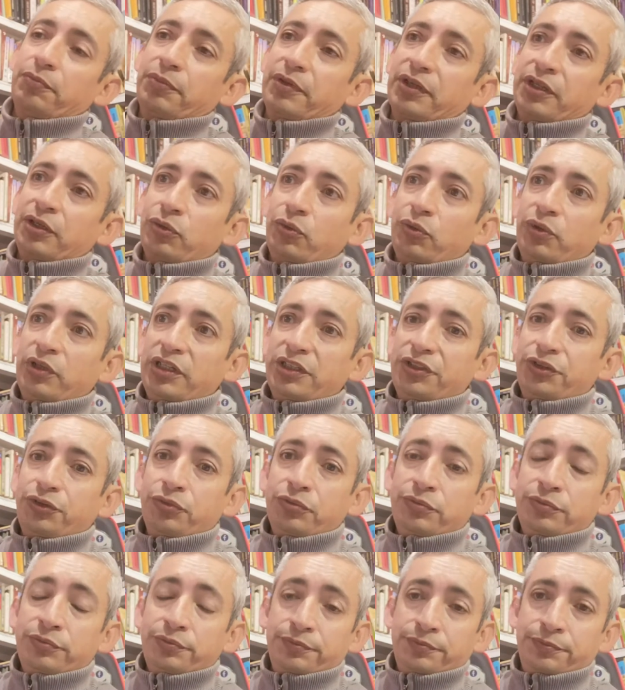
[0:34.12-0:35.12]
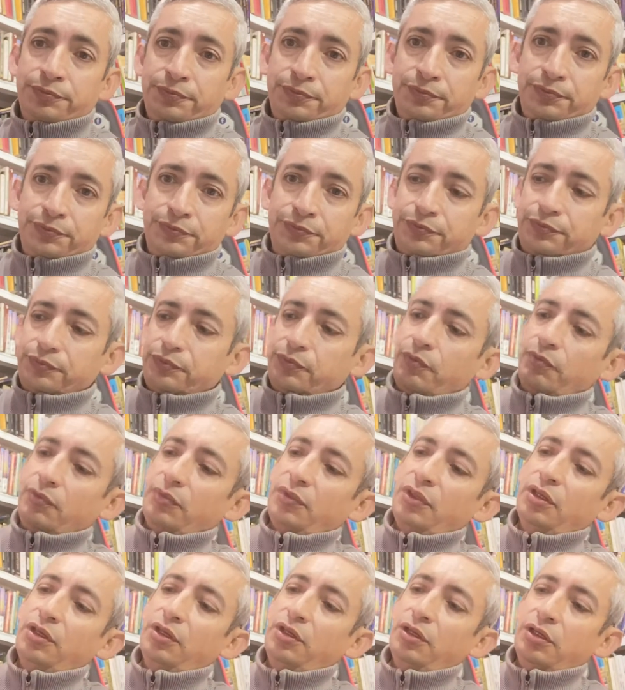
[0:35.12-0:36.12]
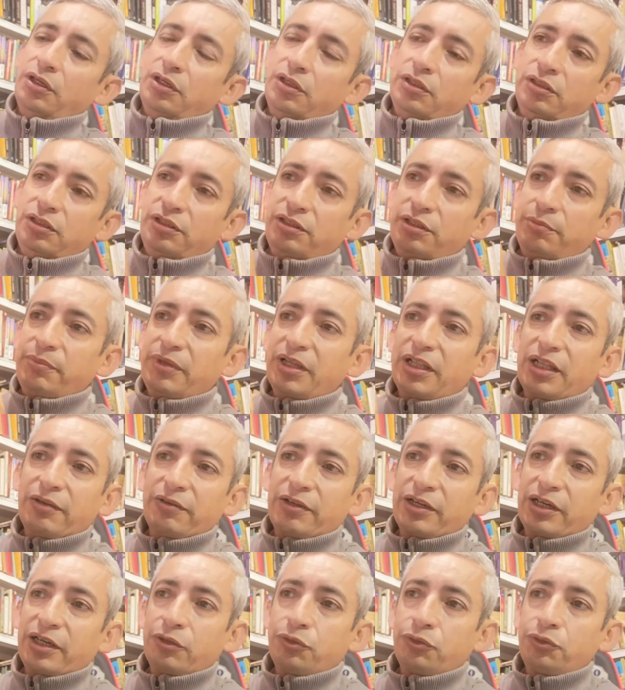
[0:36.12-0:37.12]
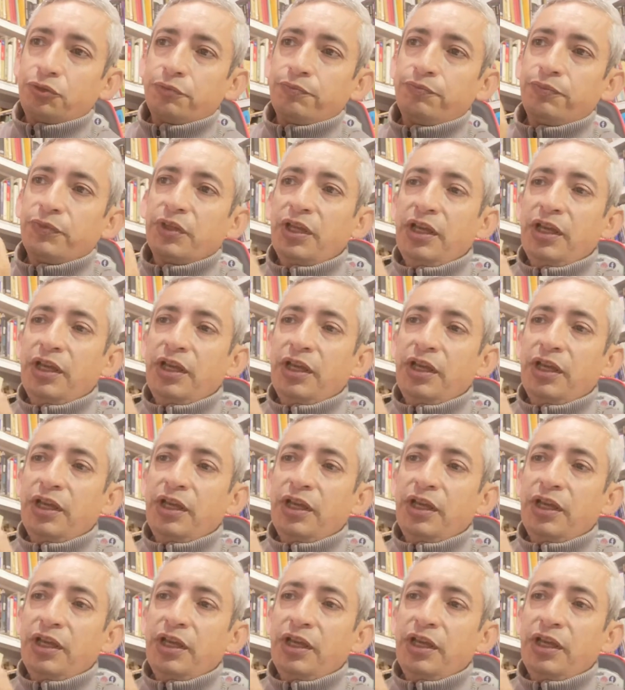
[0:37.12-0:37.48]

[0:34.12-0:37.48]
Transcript: pero es un... Dice miel de Veracruz.